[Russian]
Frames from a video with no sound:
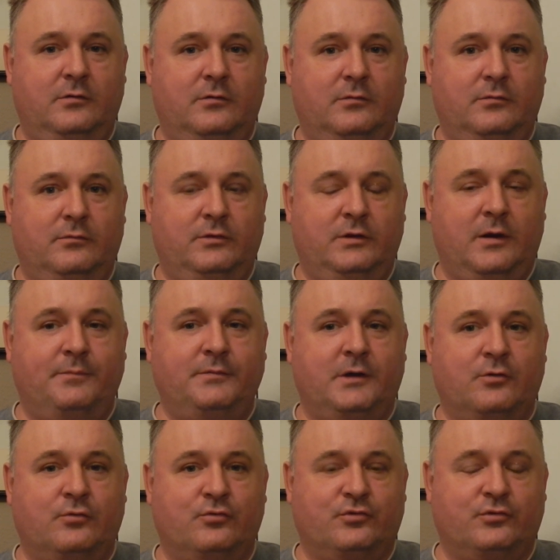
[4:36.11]
и не
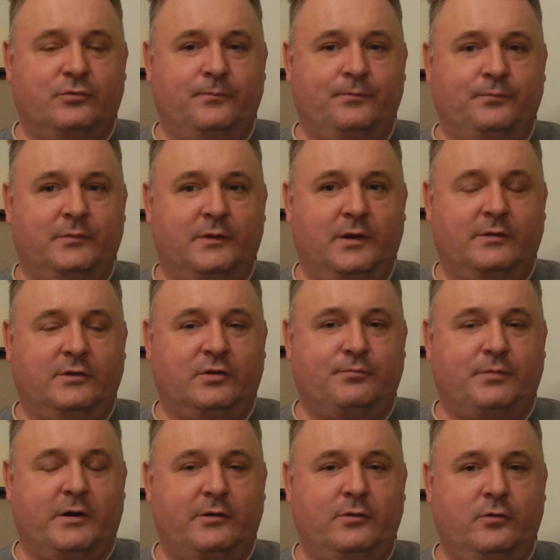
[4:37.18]
обнаружил этой
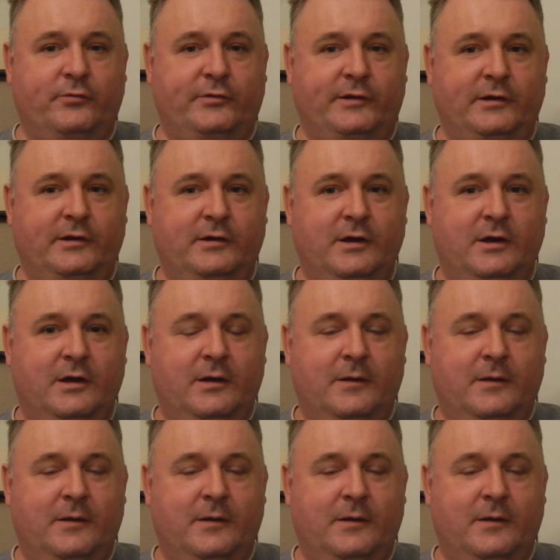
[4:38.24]
шпаклевки.